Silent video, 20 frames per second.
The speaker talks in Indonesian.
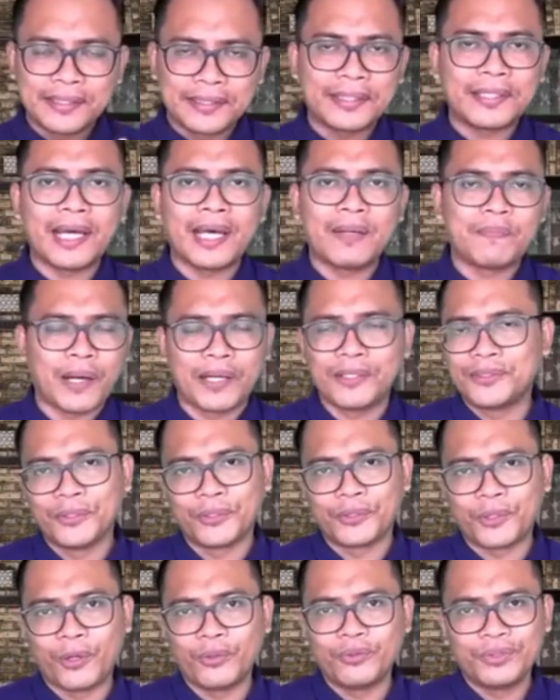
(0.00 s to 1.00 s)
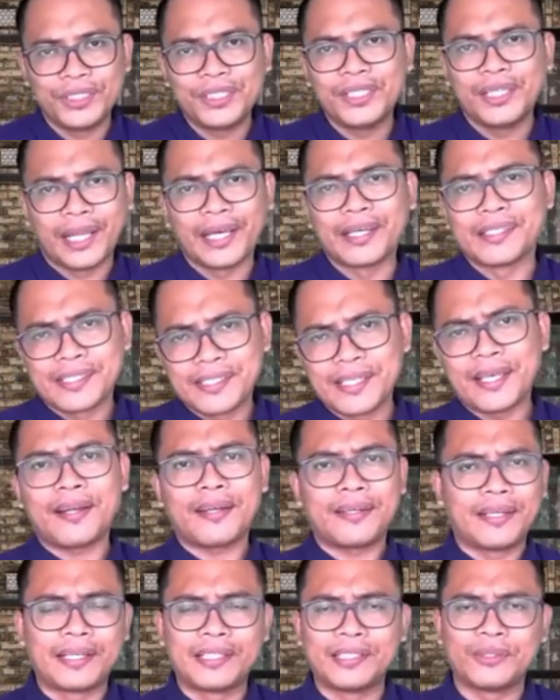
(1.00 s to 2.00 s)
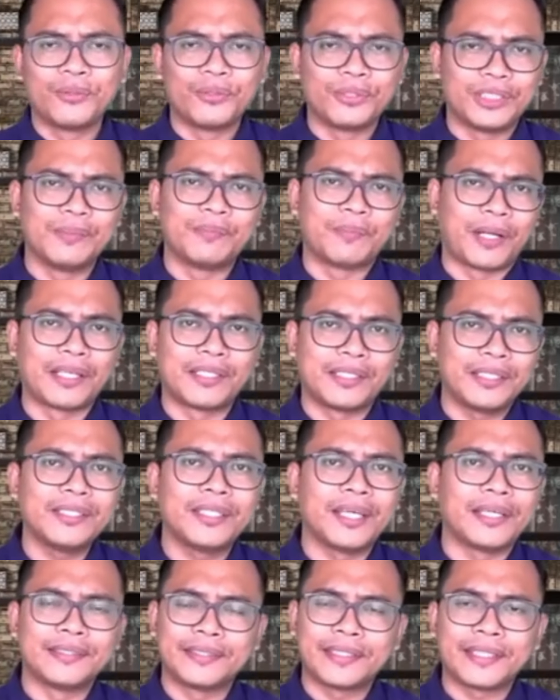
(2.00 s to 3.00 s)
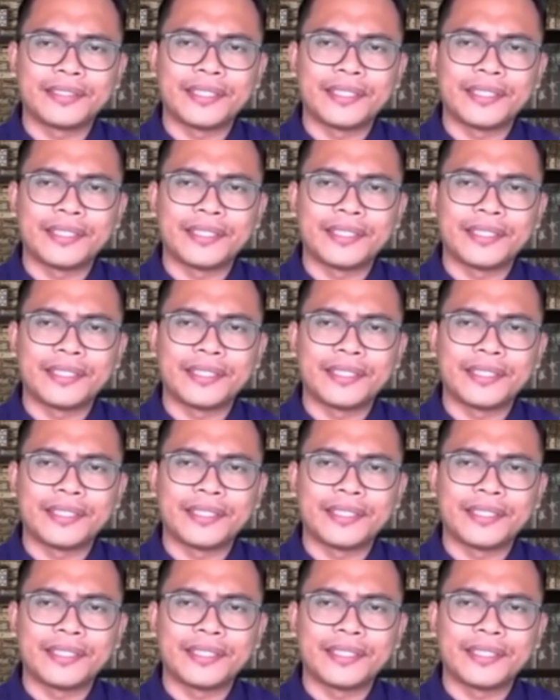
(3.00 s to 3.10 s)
Setelah Pak Jokowi lengser dari kursi presiden,